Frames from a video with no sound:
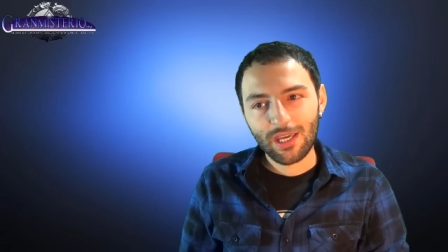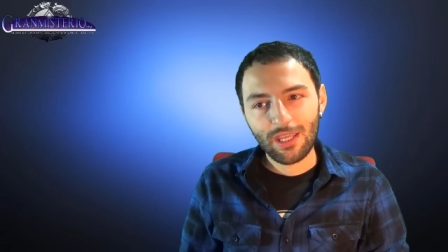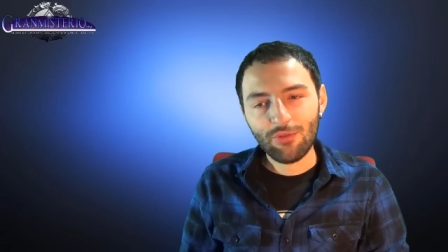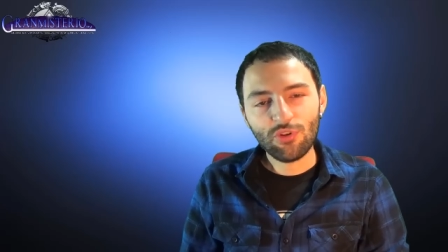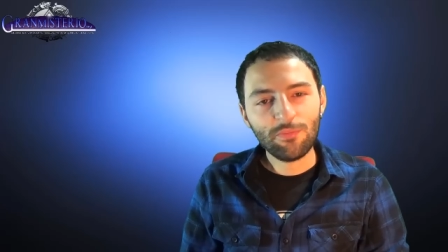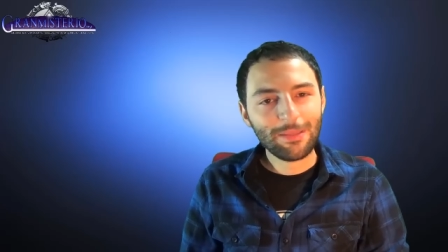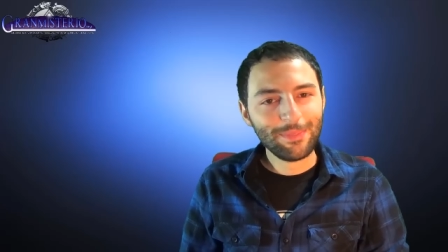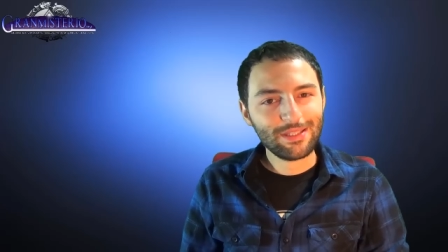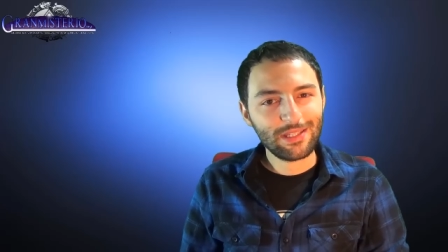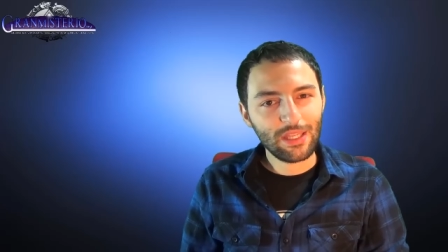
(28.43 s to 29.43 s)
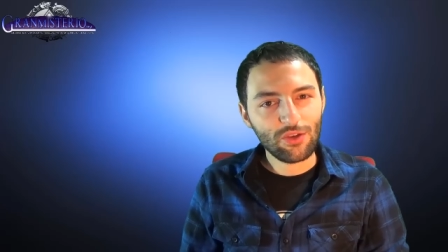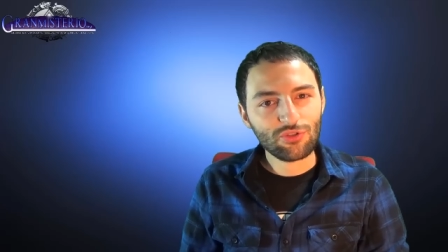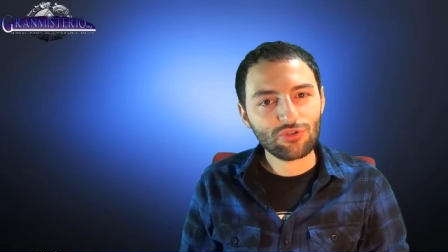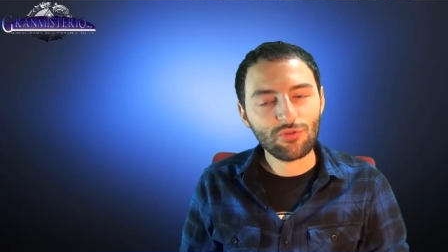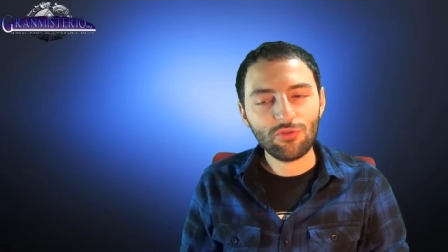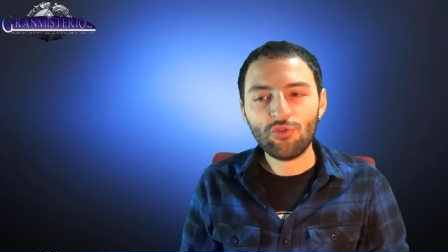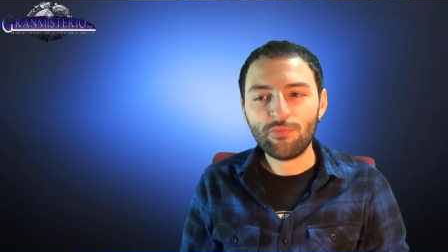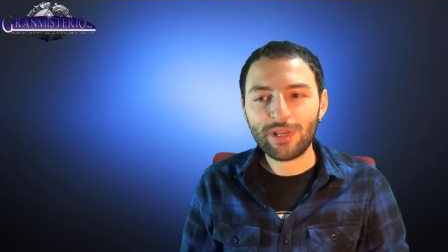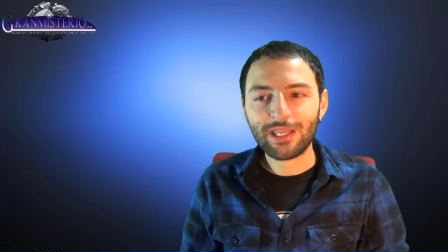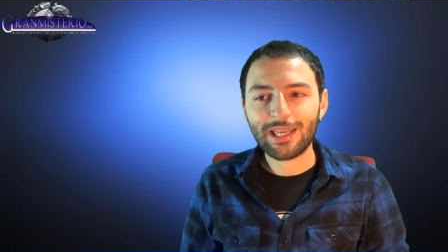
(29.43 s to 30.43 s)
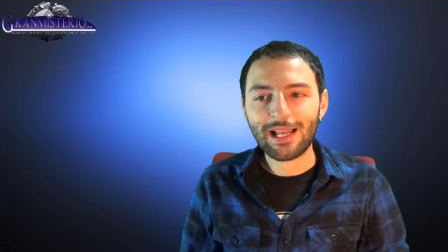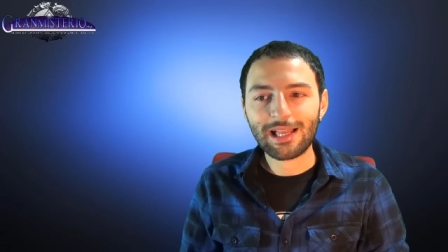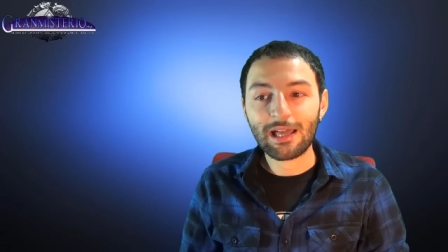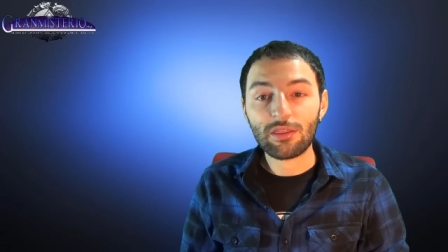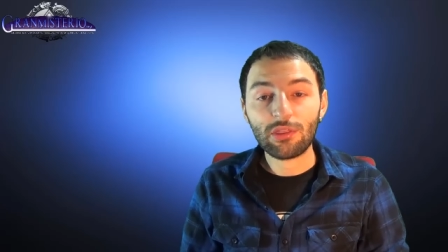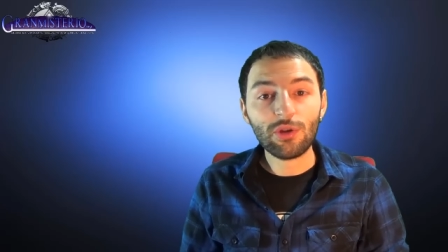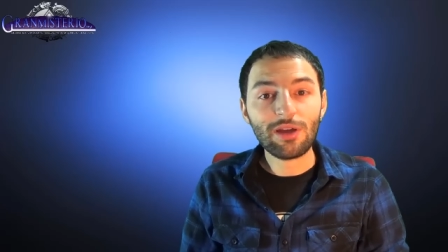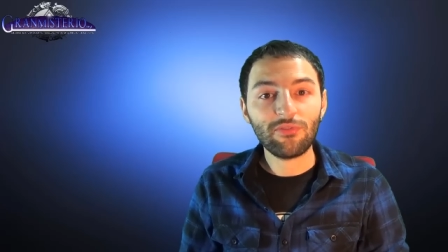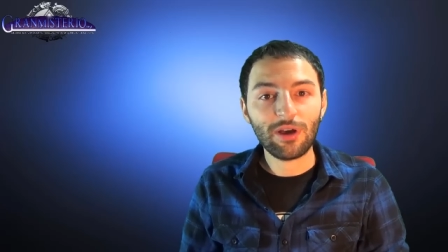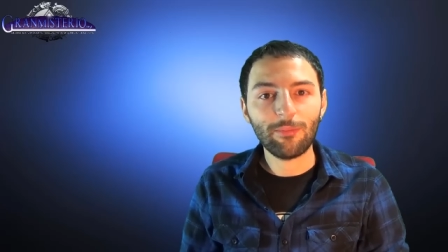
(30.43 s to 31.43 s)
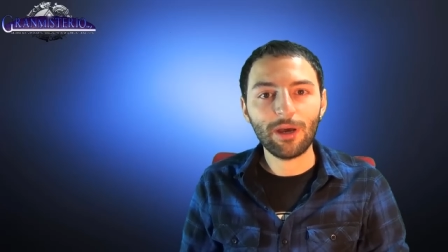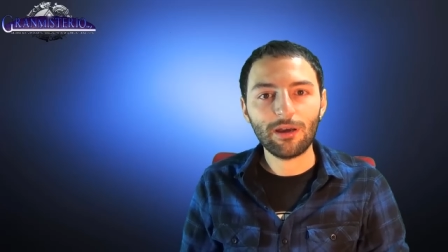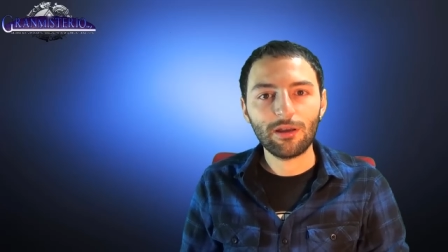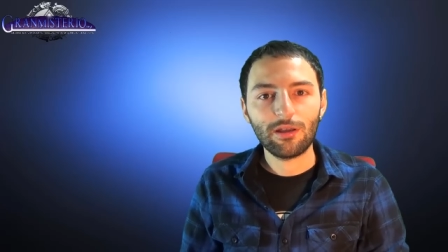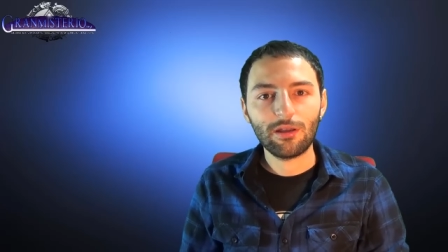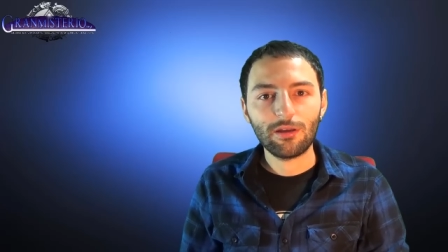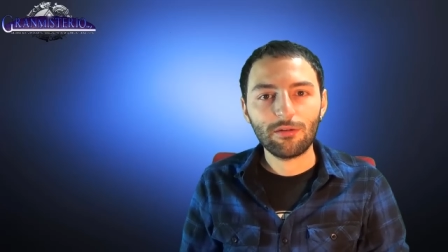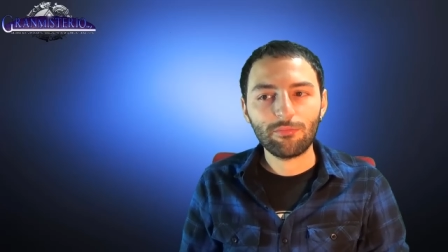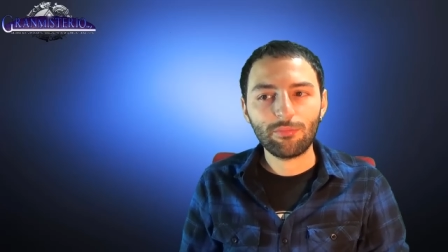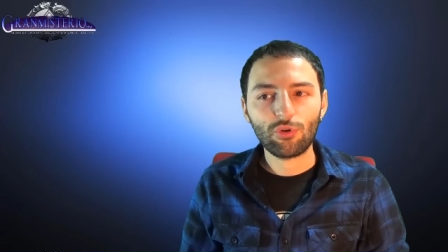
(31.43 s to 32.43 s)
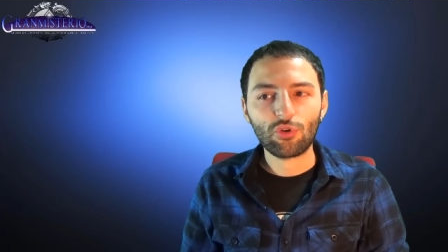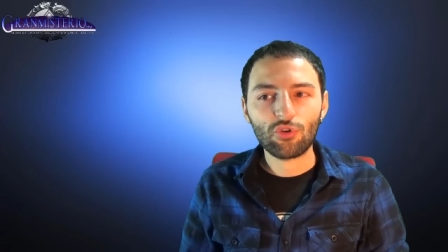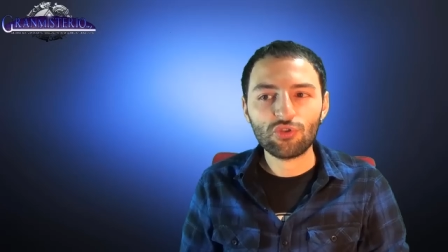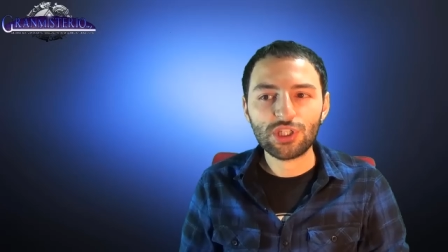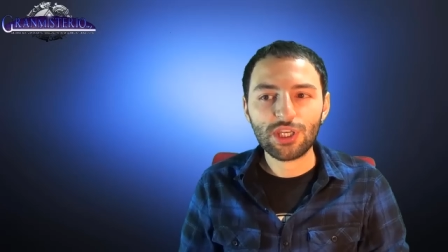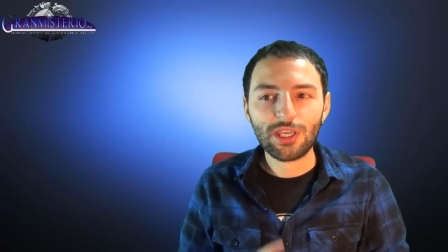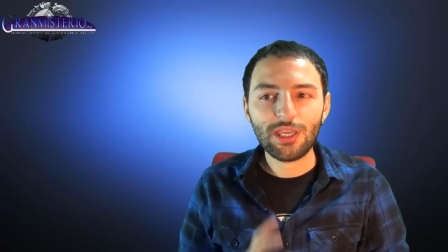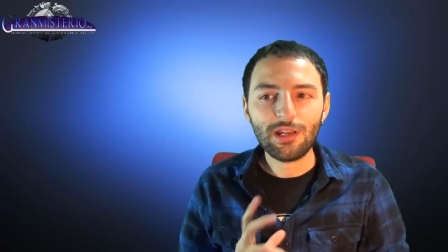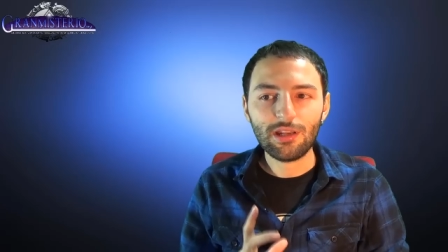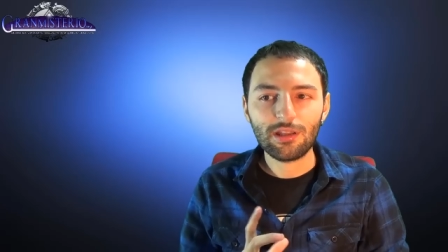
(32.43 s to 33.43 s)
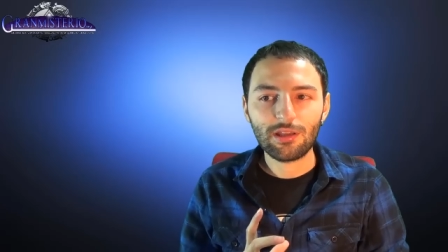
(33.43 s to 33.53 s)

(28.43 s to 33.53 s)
Era un hombre misterioso, un hombre que alcanzó la fama por conseguir